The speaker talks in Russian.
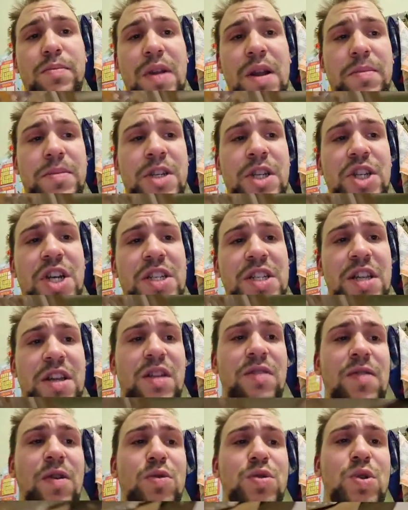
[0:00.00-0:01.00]
Прямо сейчас
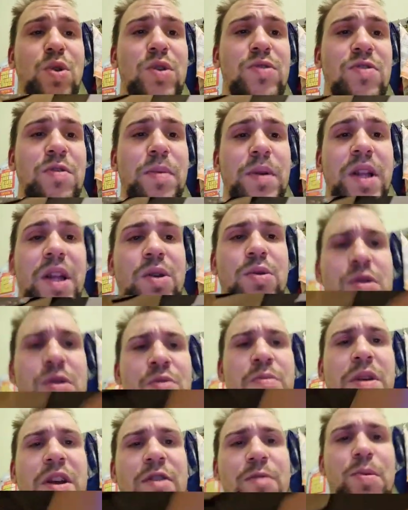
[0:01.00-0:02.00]
эти два устройства
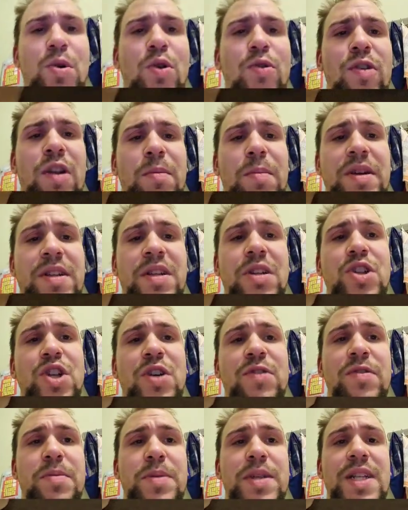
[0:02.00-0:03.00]
продаются у меня в профиле по
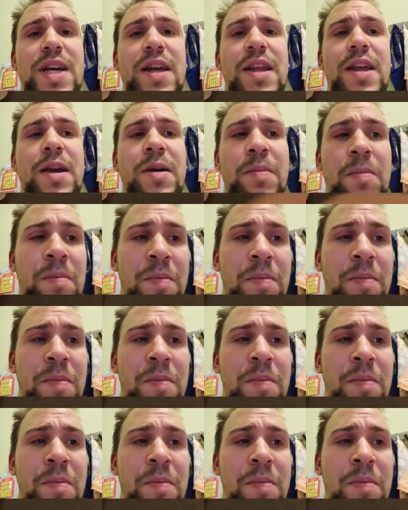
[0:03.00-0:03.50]
ссылочкам в описании.